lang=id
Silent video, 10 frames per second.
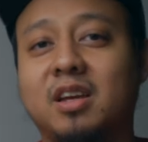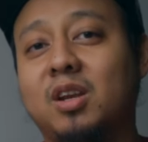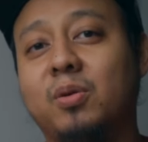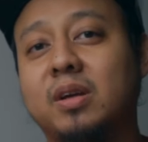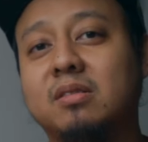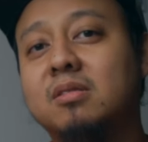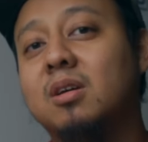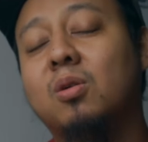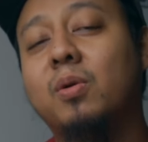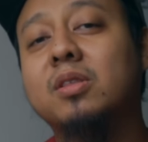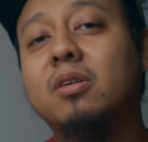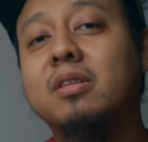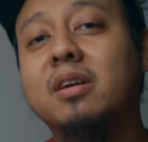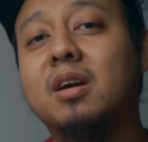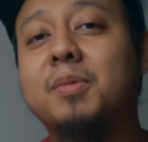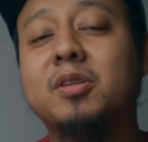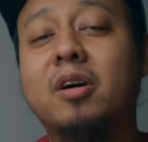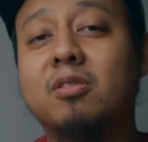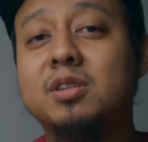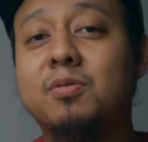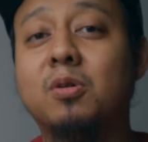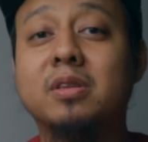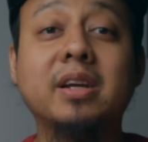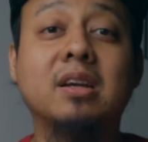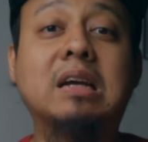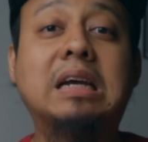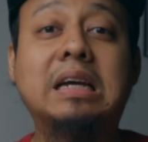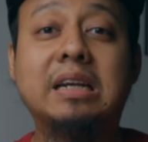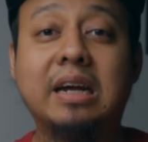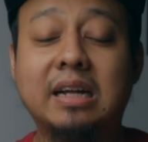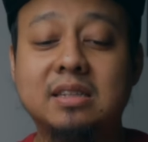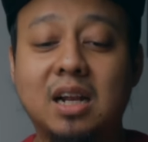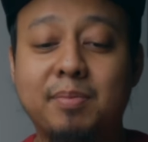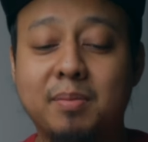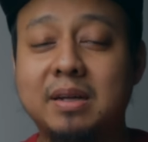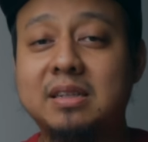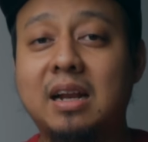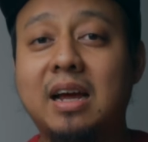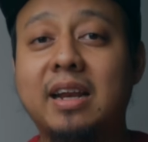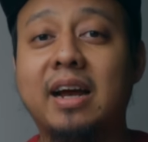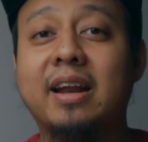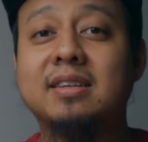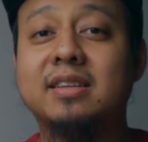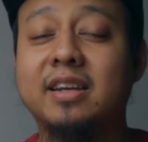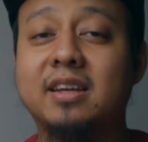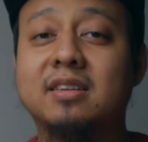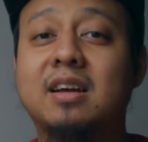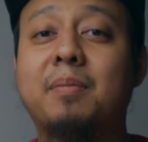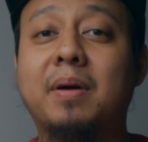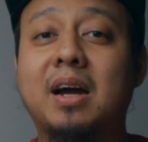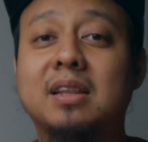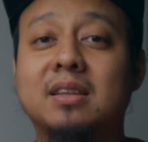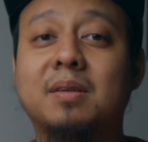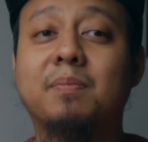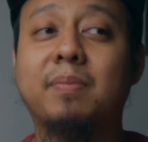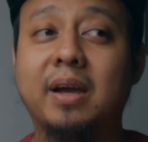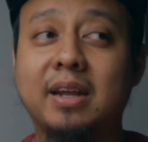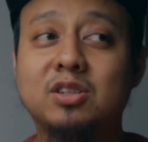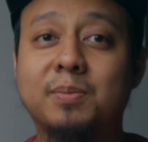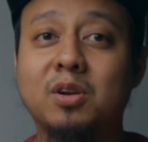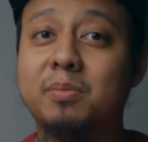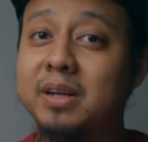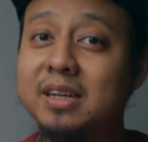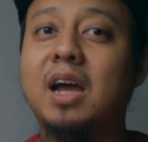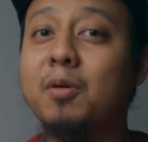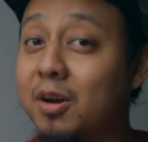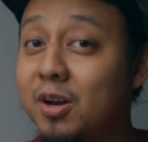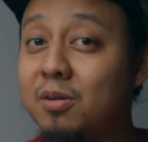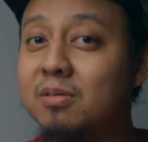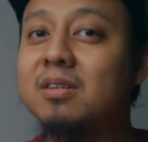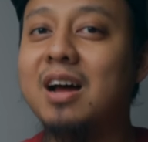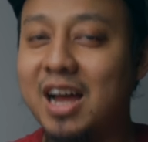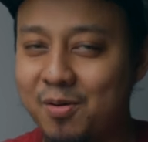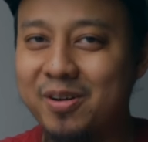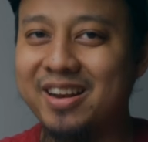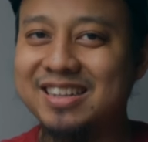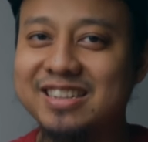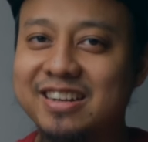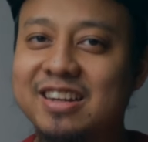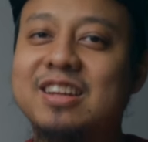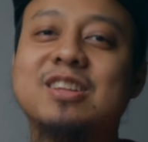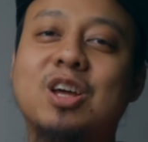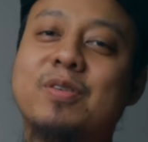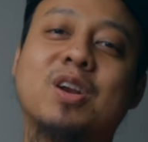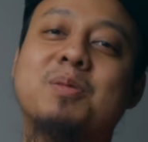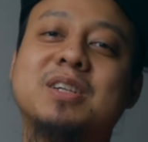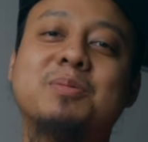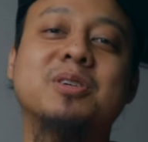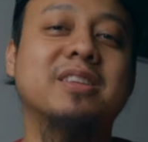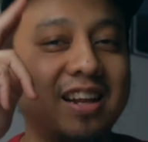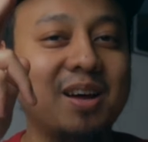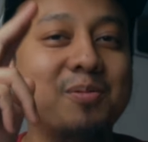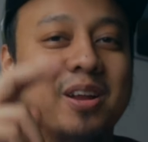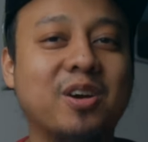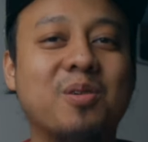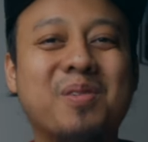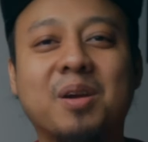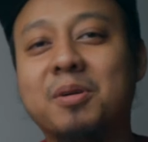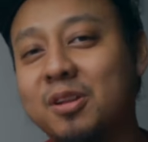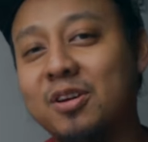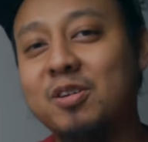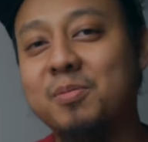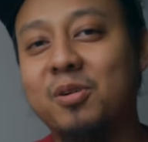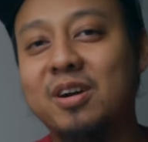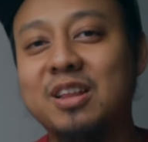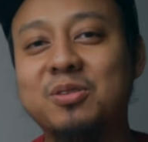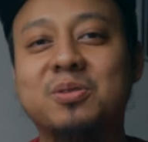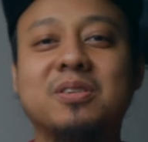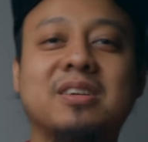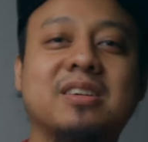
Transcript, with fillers: anyway What do you think about ROG Phone 3 dengan segala permasalahan yang ada saat ini? Apakah tetap pengen coba lo beli? I wanna know, I wanna listen. Taufik Nuba cabut. Assalamualaikum warahmatullahi wabarakatuh.